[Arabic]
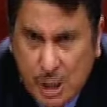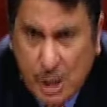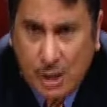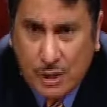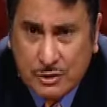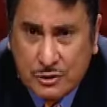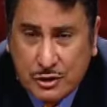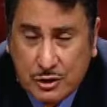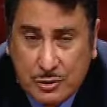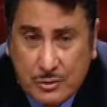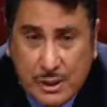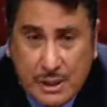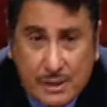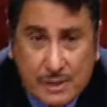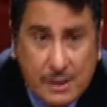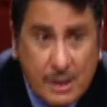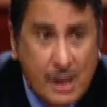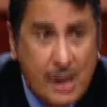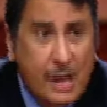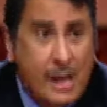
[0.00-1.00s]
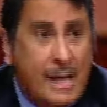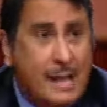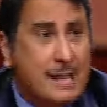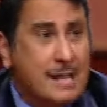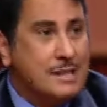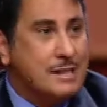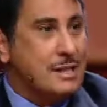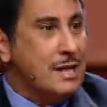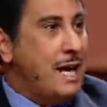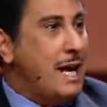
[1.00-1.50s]
بالحاجه
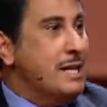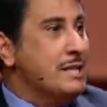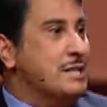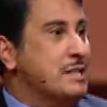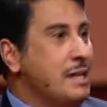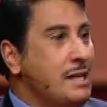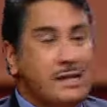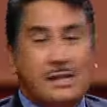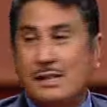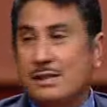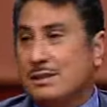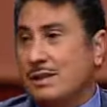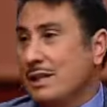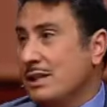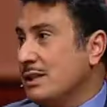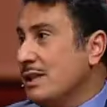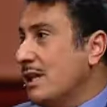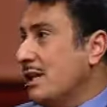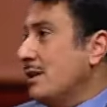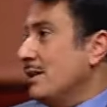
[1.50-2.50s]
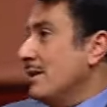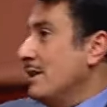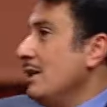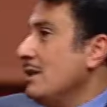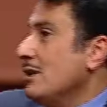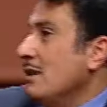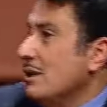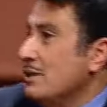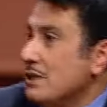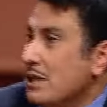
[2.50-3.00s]
وزي ما الناس بتقول
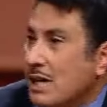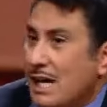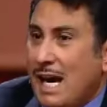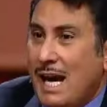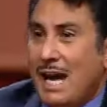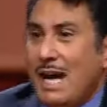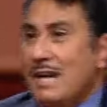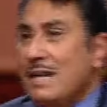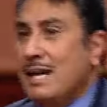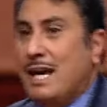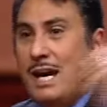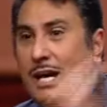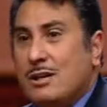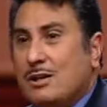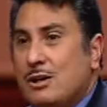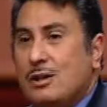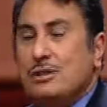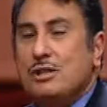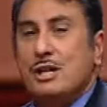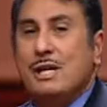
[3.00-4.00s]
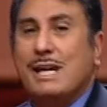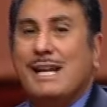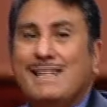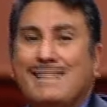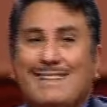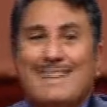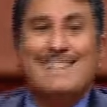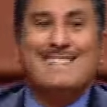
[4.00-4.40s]
خد كل اللي تقدر عليه وعيش عشان